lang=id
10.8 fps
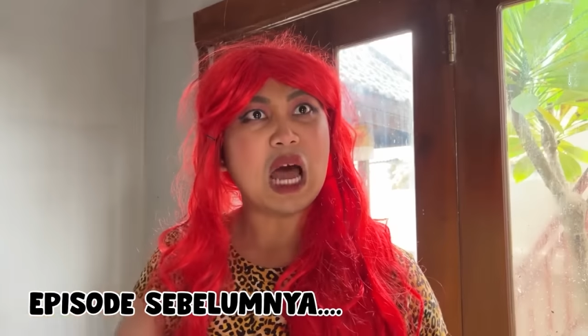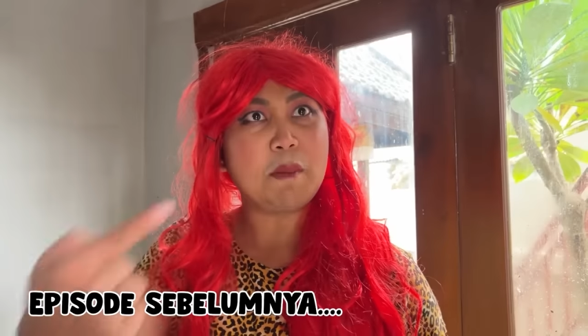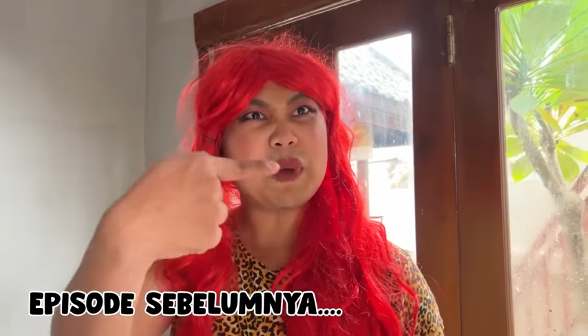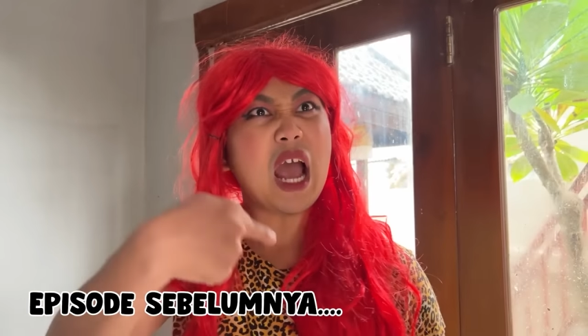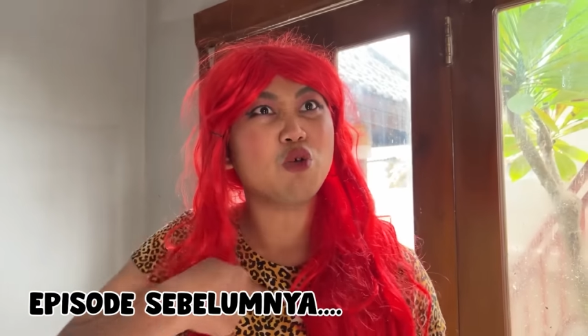
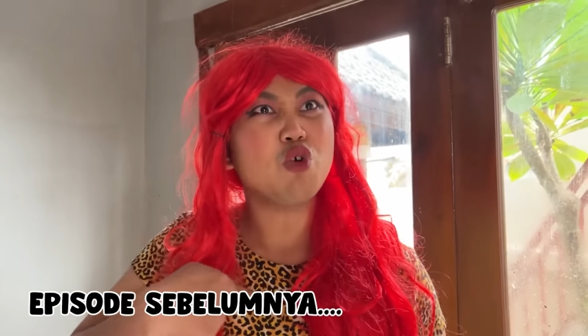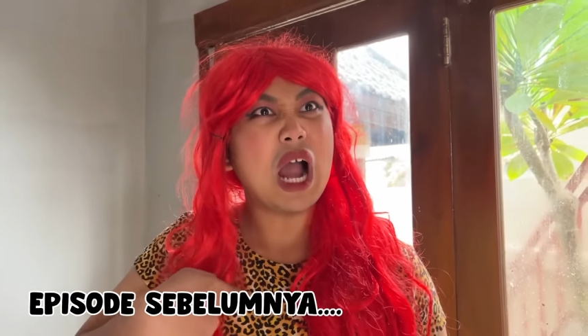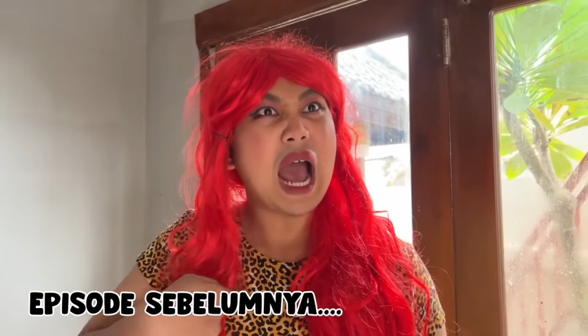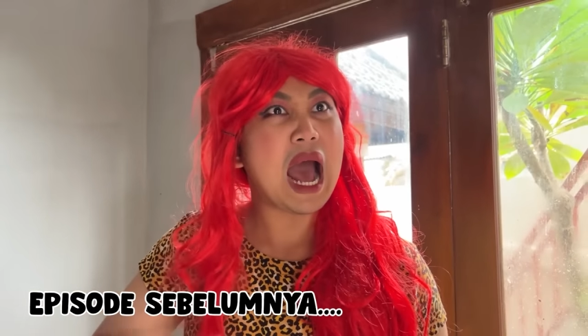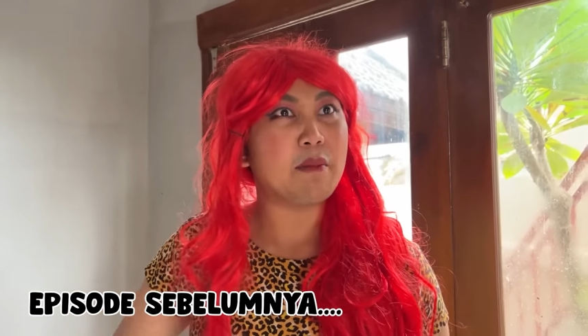Tapi aku
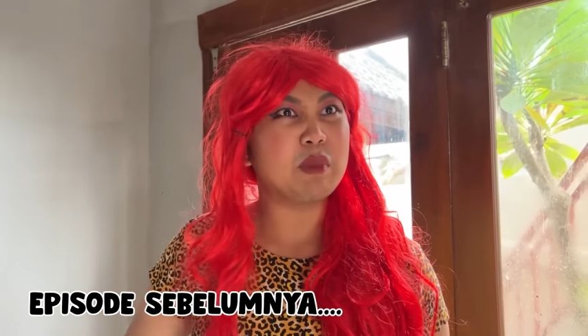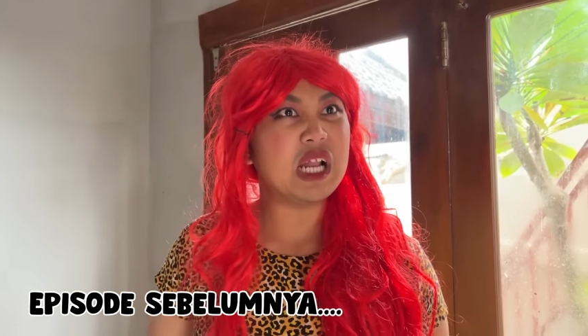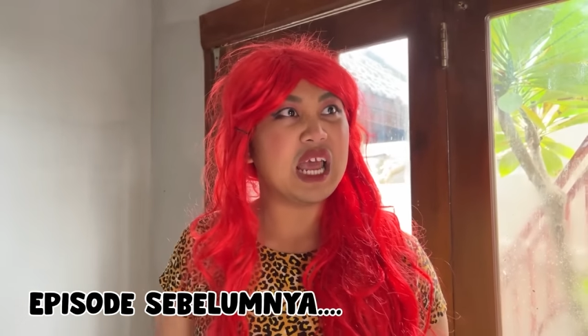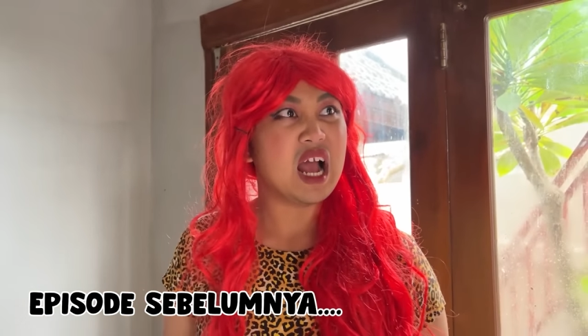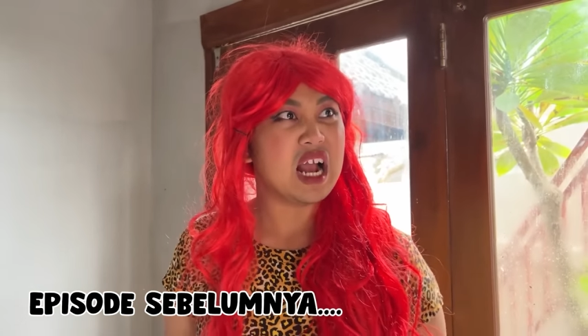nggak hamil
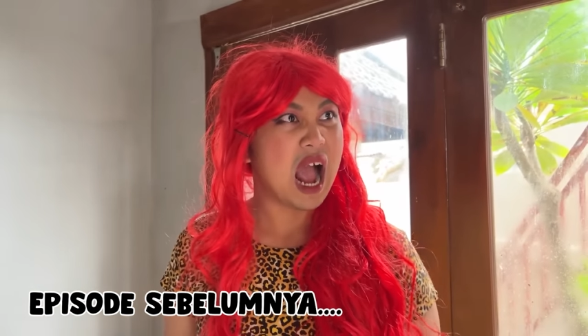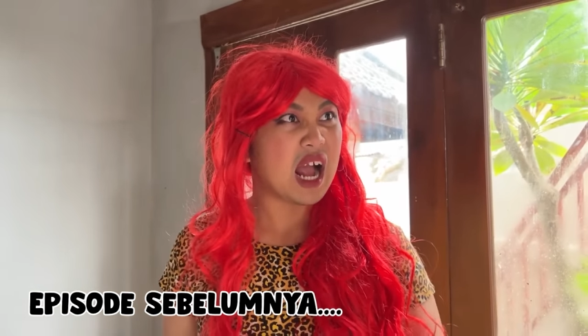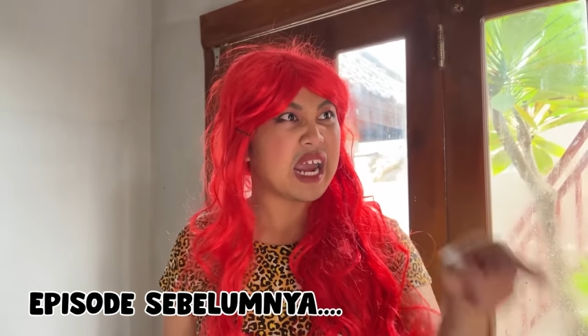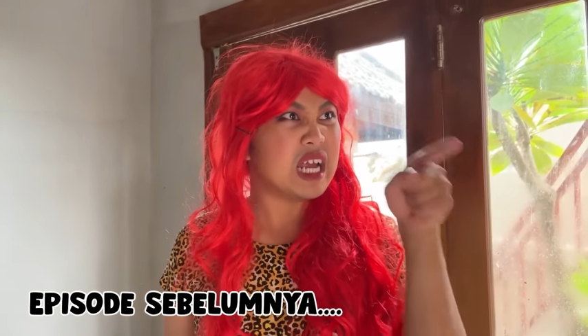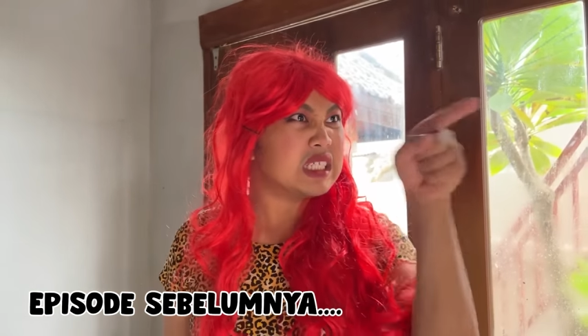ya, nggak
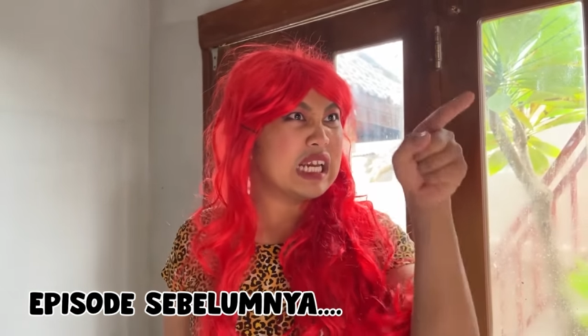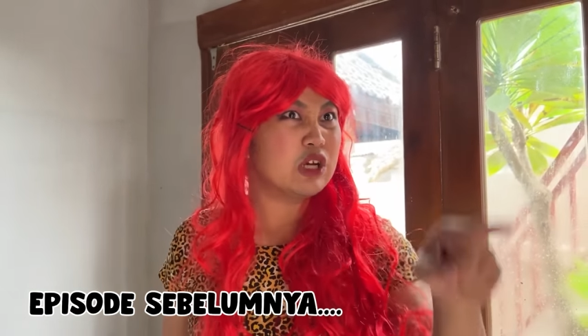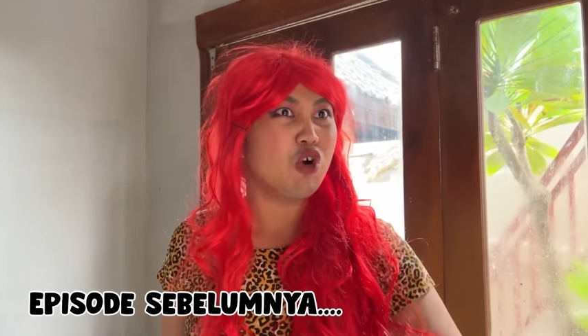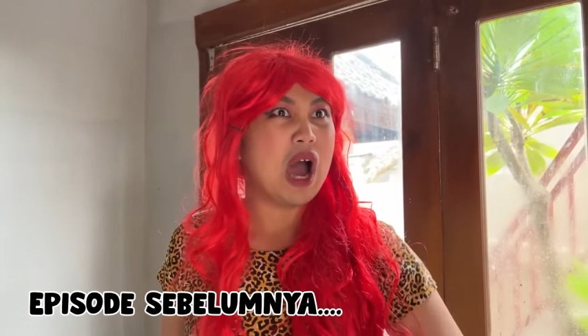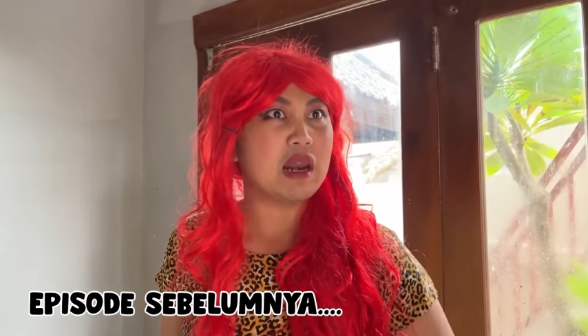kayak
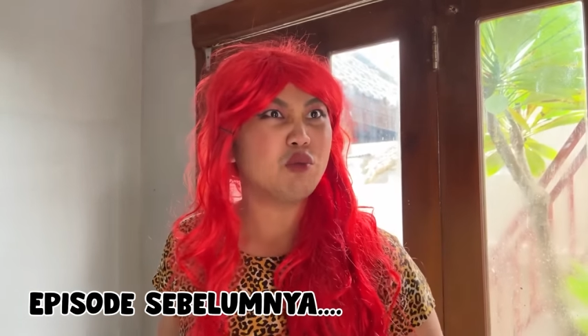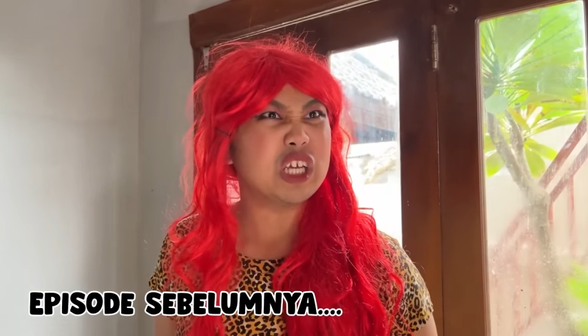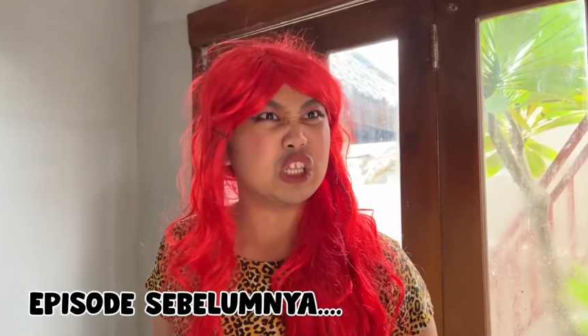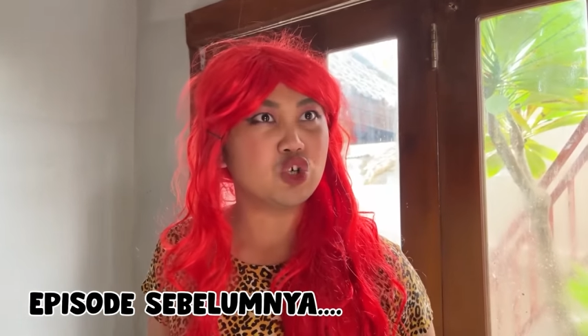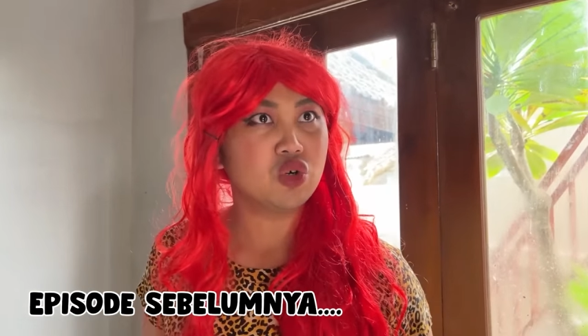selingkuhanmu
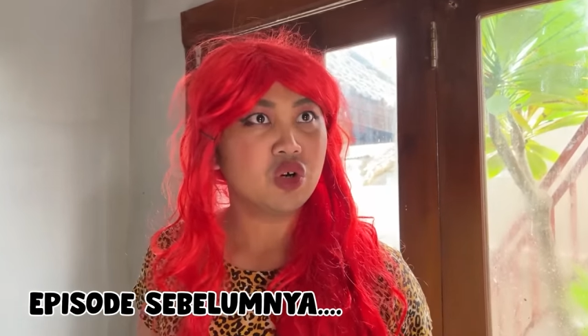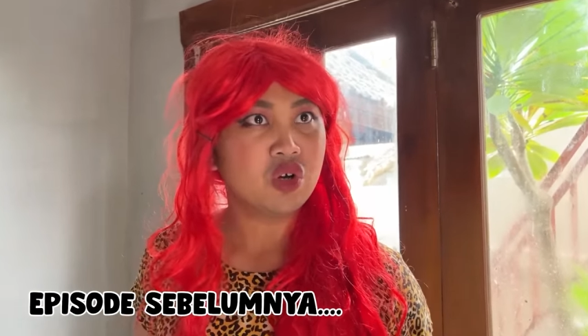itu.